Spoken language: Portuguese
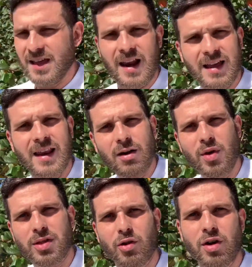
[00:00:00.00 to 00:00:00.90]
E ela queria
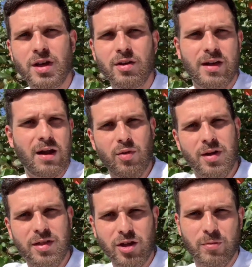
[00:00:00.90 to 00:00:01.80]
conhecer o Rio, queria
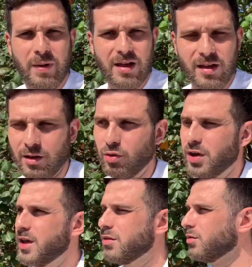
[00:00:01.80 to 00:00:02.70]
conhecer as praias lá do
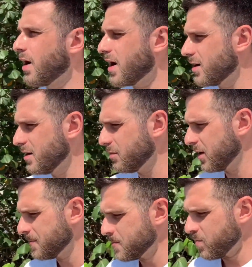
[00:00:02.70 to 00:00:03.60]
Rio, caramba.